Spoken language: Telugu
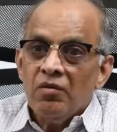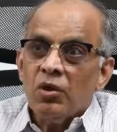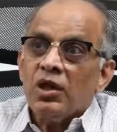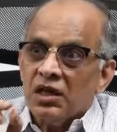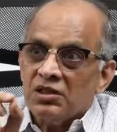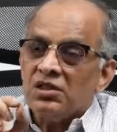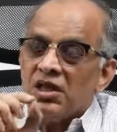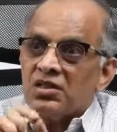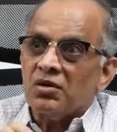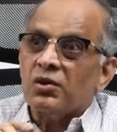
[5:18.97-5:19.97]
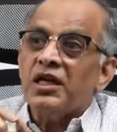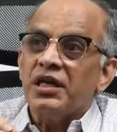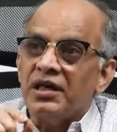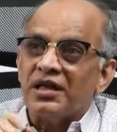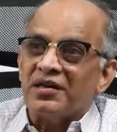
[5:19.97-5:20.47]
ఒక రాజశాస్త్రం
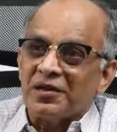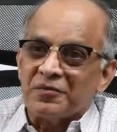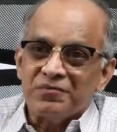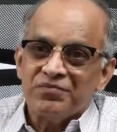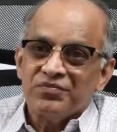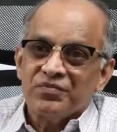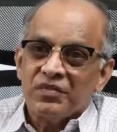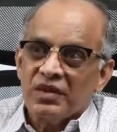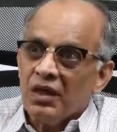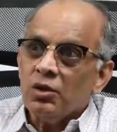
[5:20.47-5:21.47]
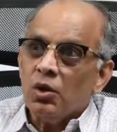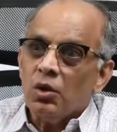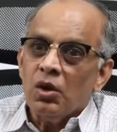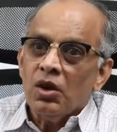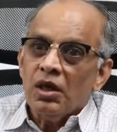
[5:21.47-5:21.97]
డిగ్రీ అంటారు దాంట్లో
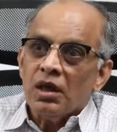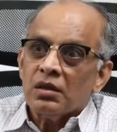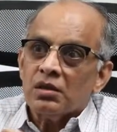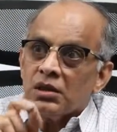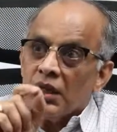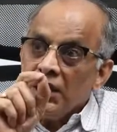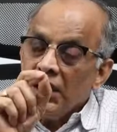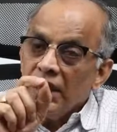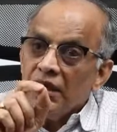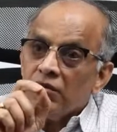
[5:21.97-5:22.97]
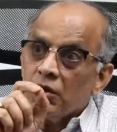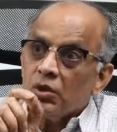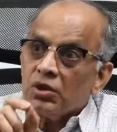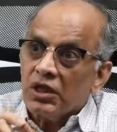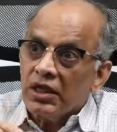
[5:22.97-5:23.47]
తండ్రి ఎవరో
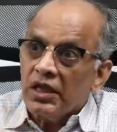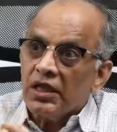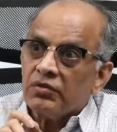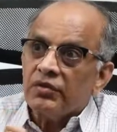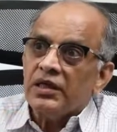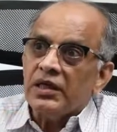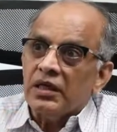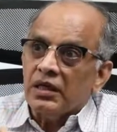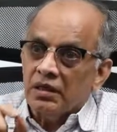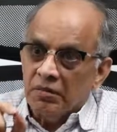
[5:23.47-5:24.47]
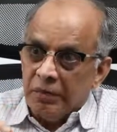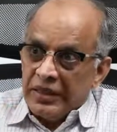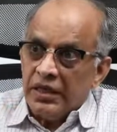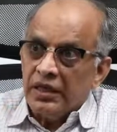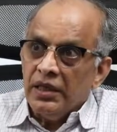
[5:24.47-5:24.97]
తెలియనటువంటి
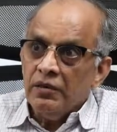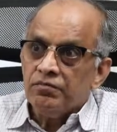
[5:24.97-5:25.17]
బిడ్డని